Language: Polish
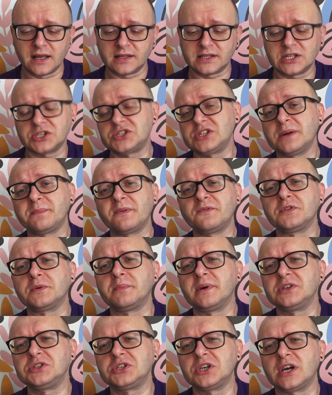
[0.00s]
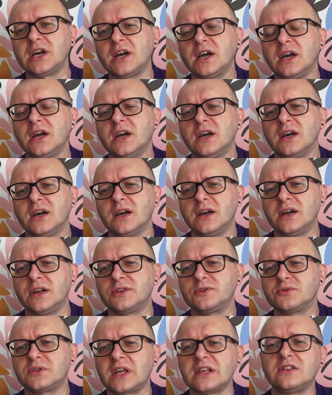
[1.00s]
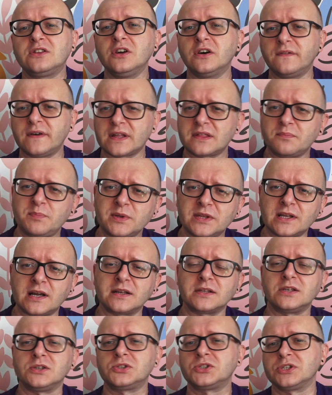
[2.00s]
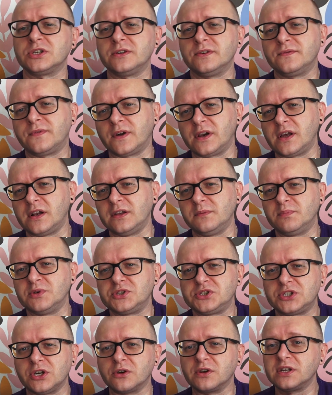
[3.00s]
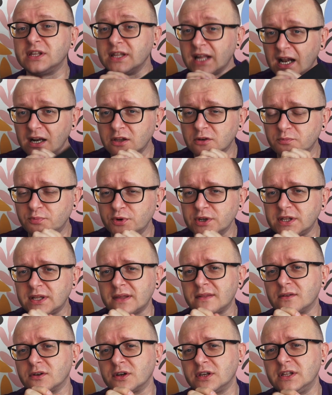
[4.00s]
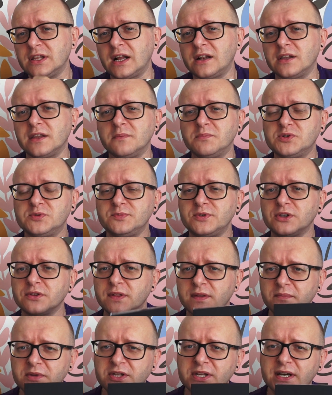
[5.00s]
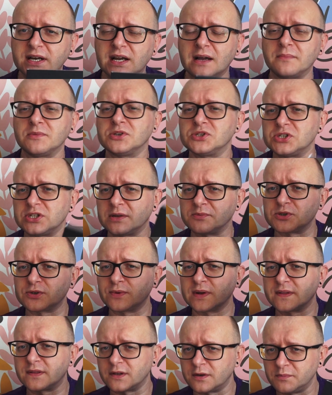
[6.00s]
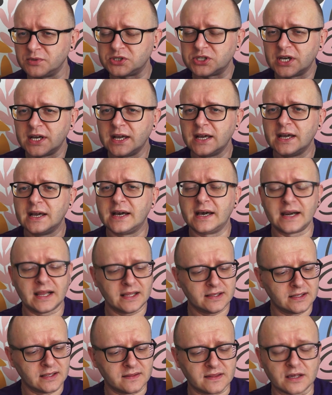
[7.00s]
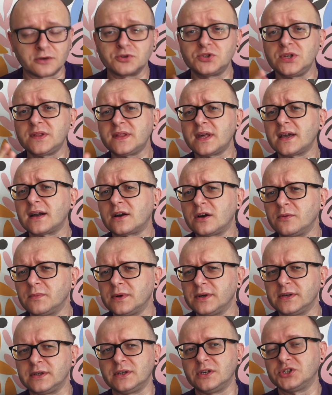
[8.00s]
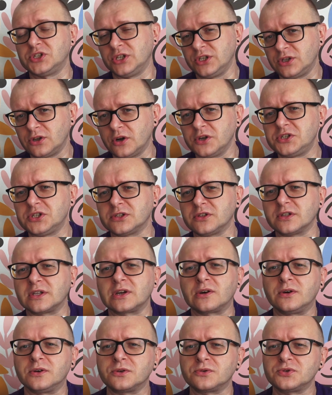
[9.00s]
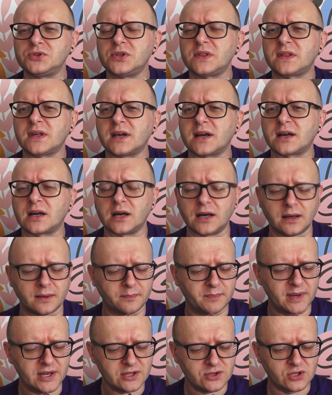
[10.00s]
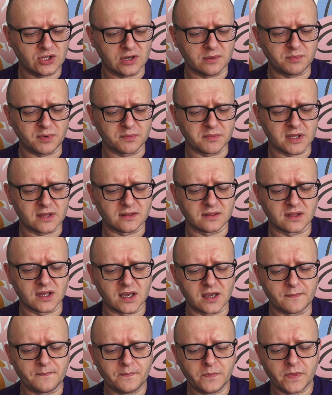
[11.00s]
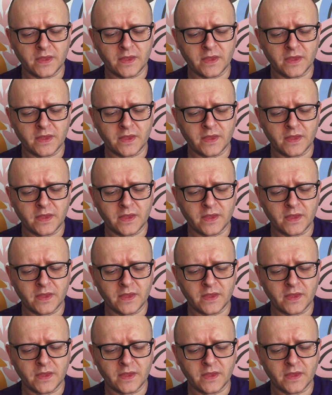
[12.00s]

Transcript: Też na pewno będzie E, tutaj do Was pytanie, czy wolelibyście oryginalną płytę z oryginalnie brzmiącymi trakami, czy na przykład zrobić reedycję. Różnica jaką, e, jeżeli dojdzie do tego, różnica jaka będzie pomiędzy